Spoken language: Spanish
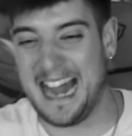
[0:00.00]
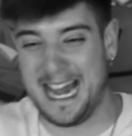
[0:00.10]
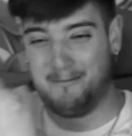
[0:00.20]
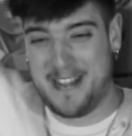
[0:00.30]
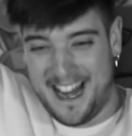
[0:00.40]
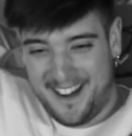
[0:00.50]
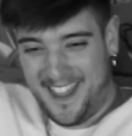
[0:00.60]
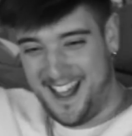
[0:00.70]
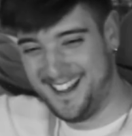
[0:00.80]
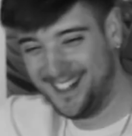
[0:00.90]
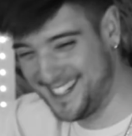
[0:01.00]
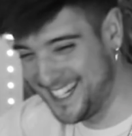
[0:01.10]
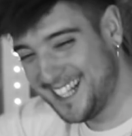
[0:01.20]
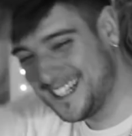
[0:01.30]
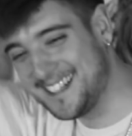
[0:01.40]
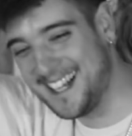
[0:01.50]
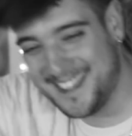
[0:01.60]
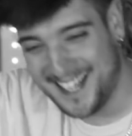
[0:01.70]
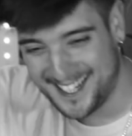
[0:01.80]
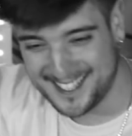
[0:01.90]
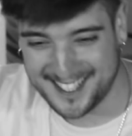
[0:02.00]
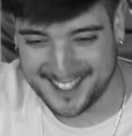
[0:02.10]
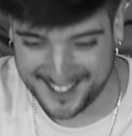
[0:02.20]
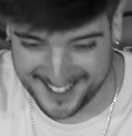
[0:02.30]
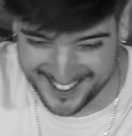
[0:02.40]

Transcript: ¡A la mierda! Quítate, anda, quítate.